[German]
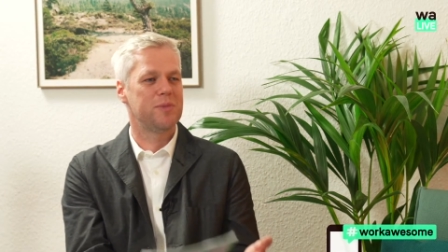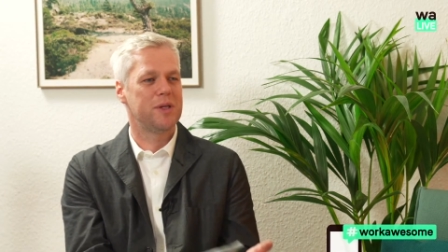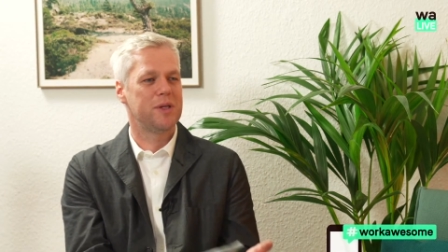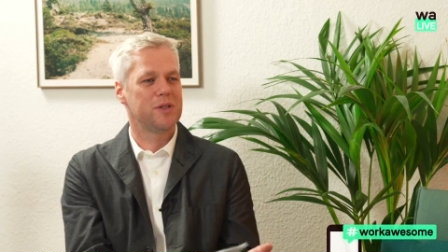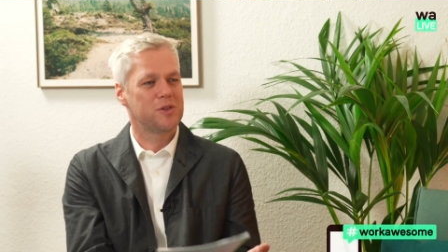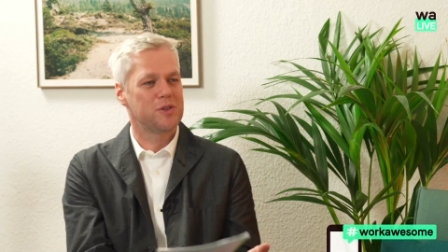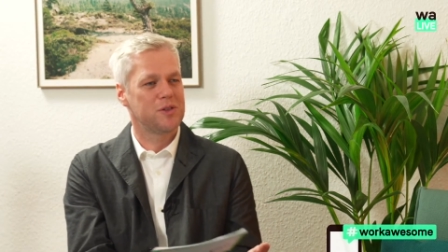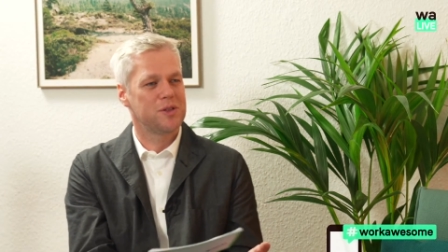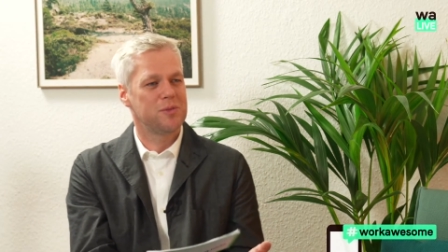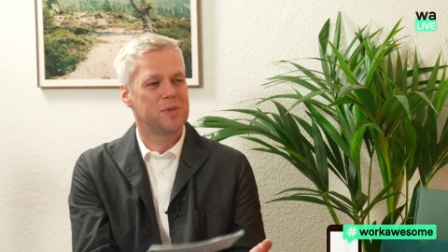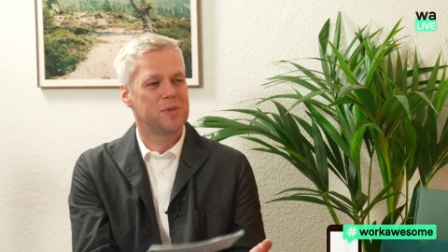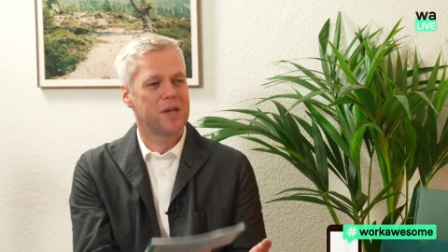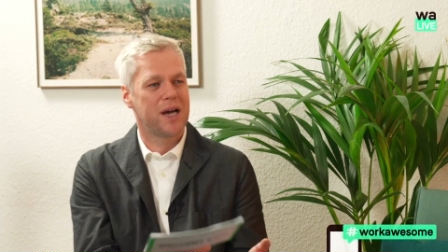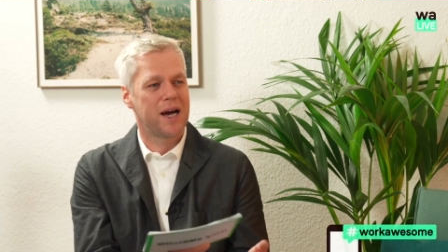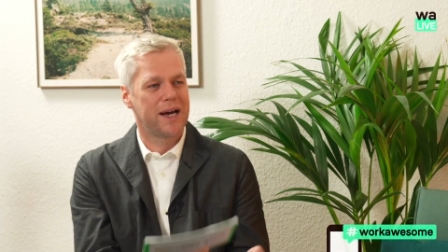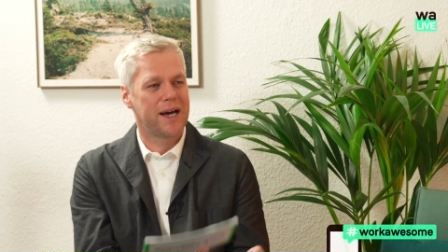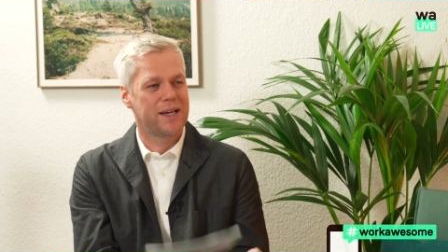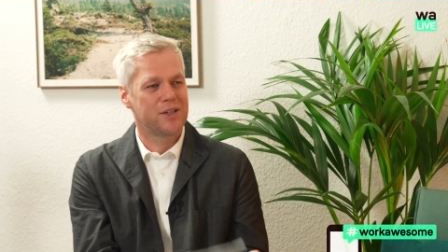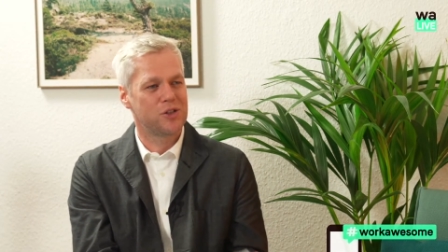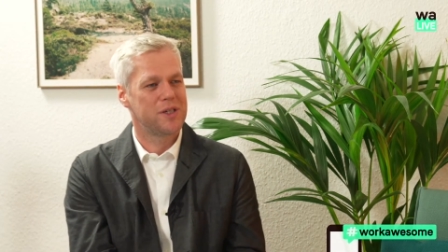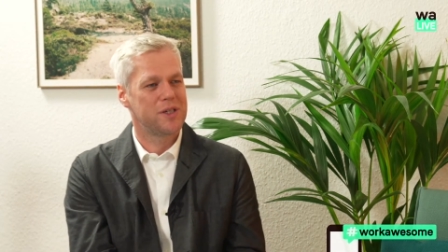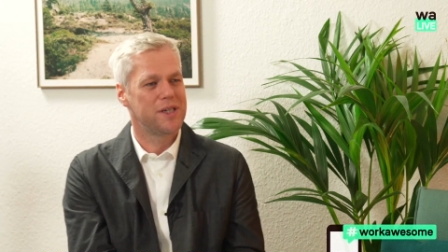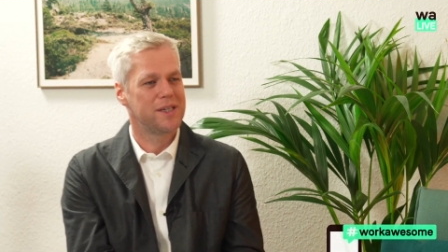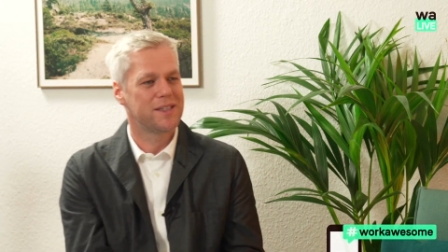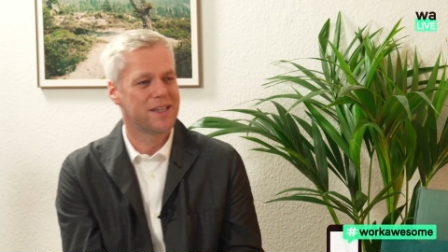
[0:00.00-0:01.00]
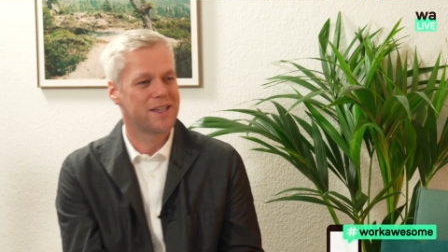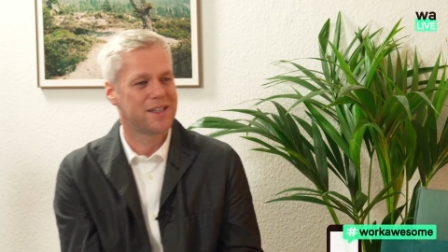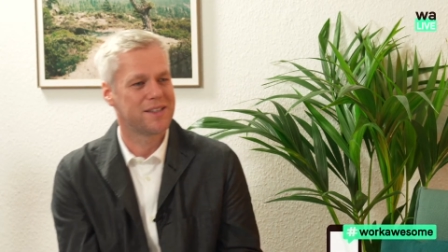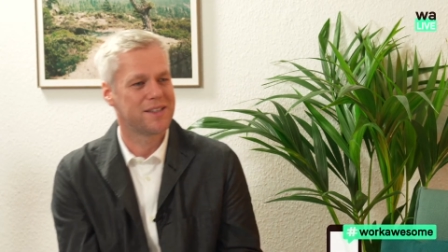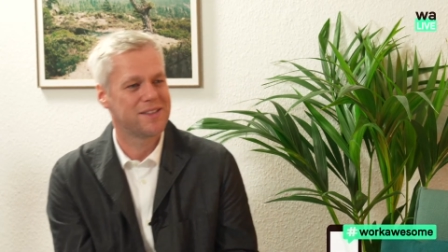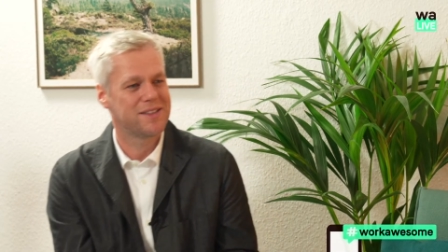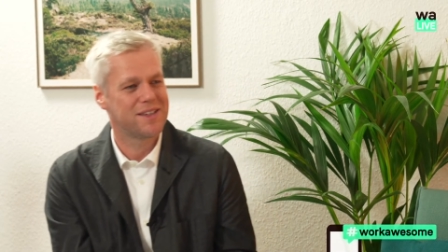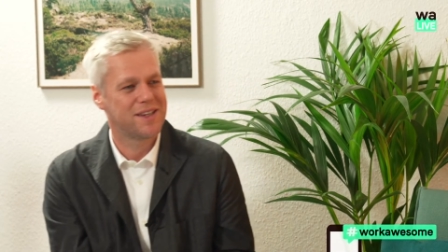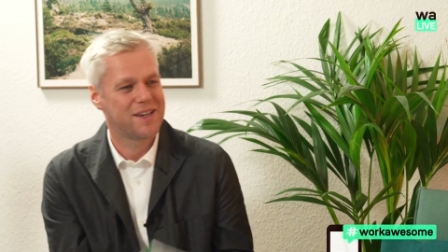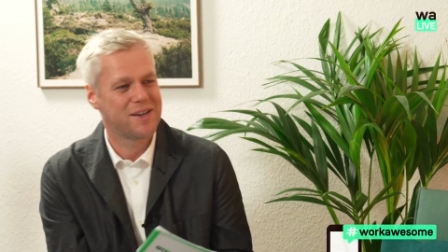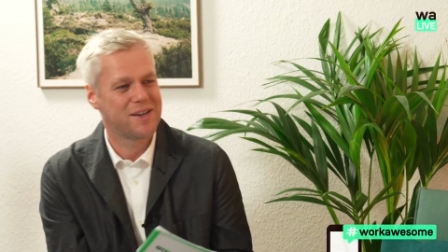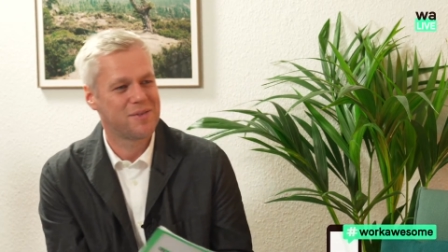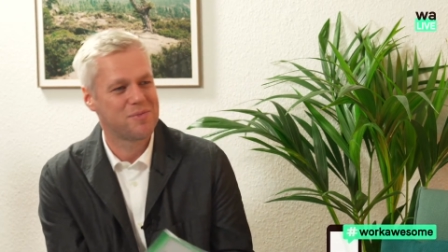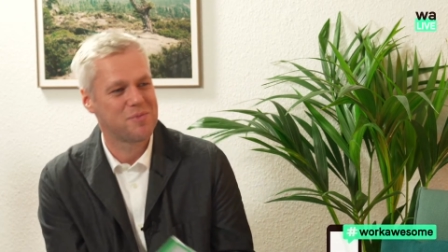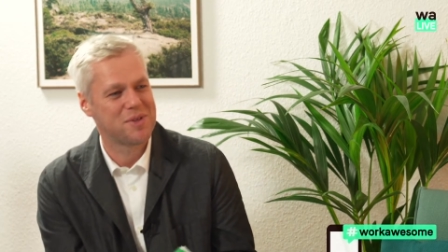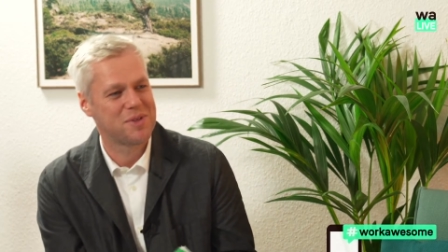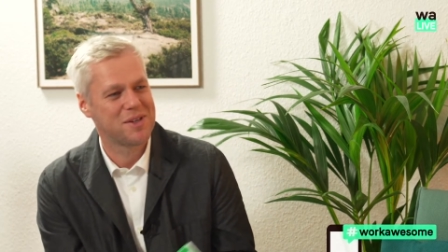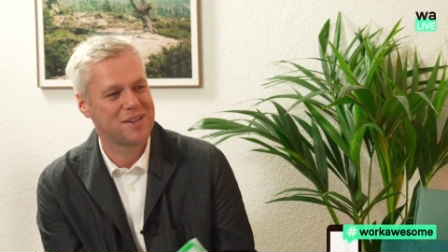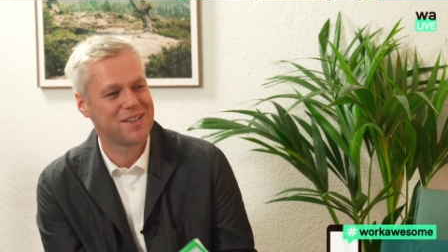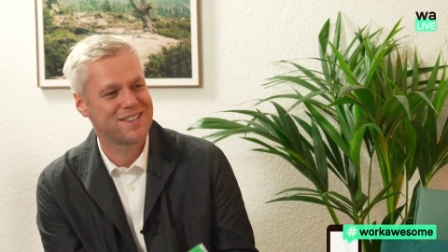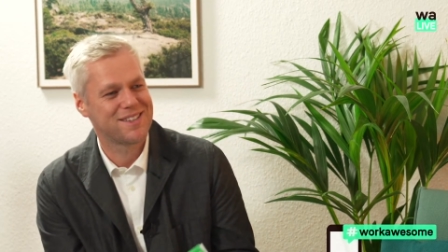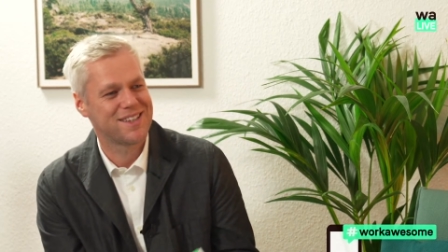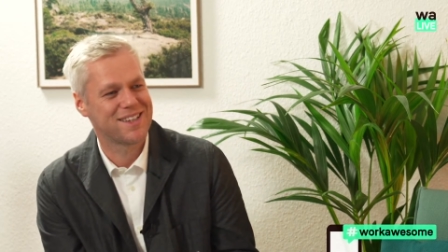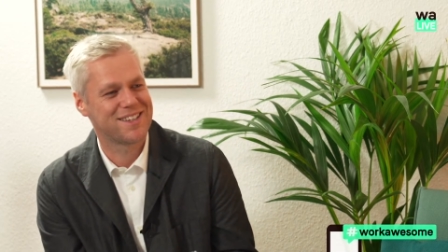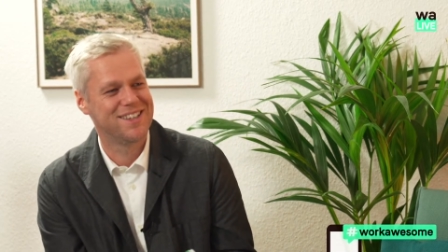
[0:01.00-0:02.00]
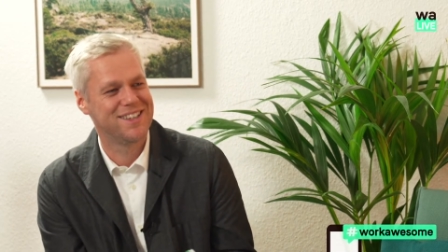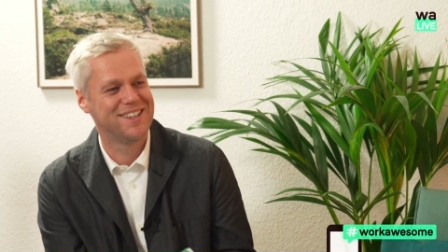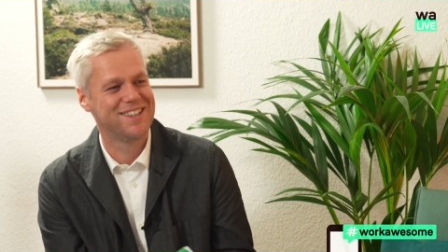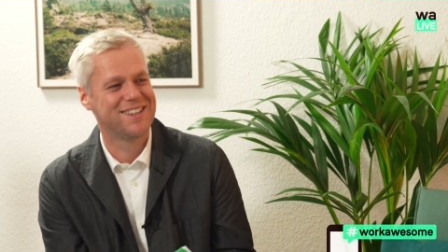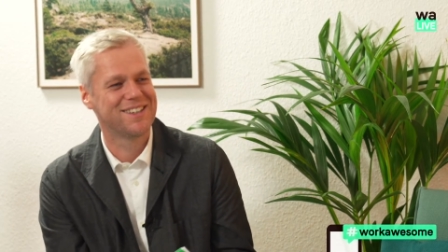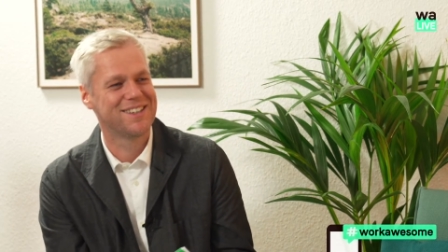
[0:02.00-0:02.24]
Menschen im Jahr einstellt, dann ähm, ist das